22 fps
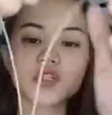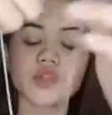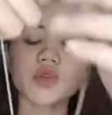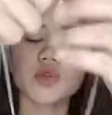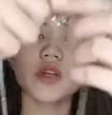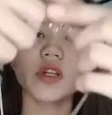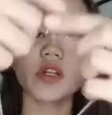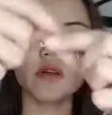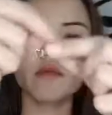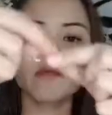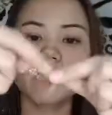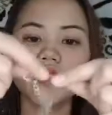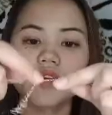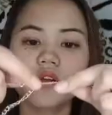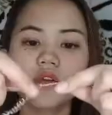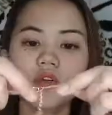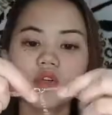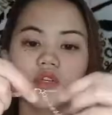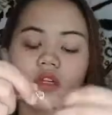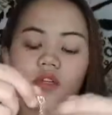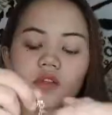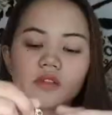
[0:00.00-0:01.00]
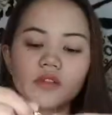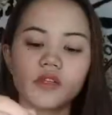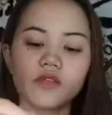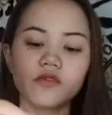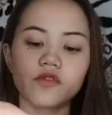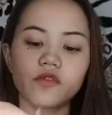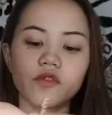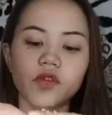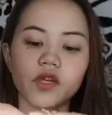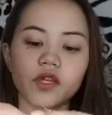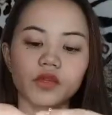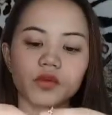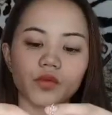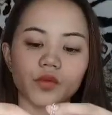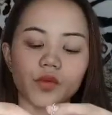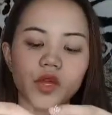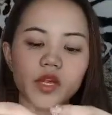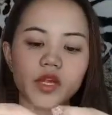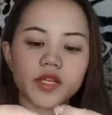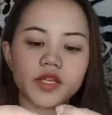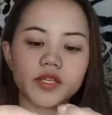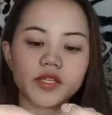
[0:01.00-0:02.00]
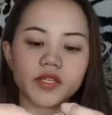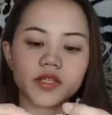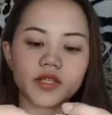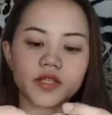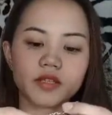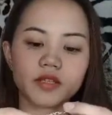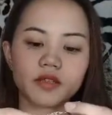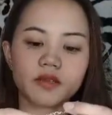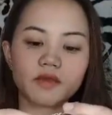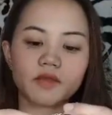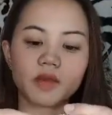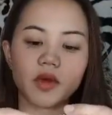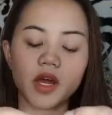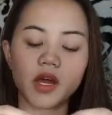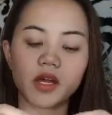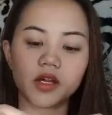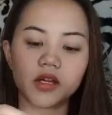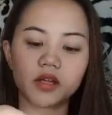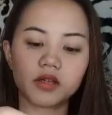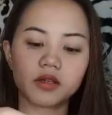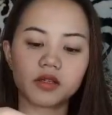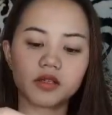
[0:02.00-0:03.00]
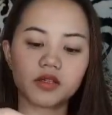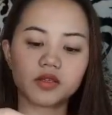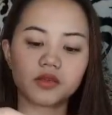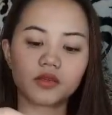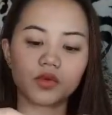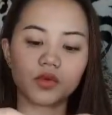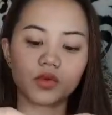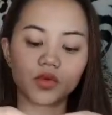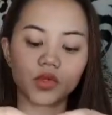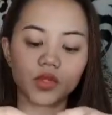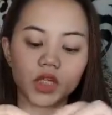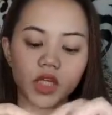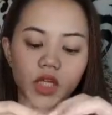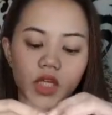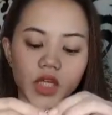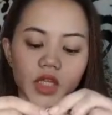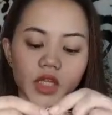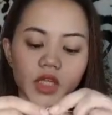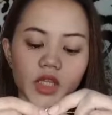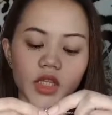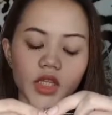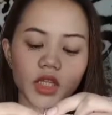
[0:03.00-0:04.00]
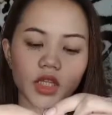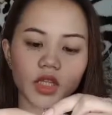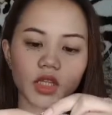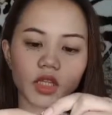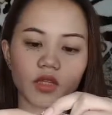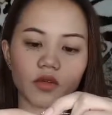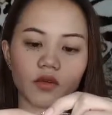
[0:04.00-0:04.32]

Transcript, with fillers: Actually, meron siyang different ways para suotin.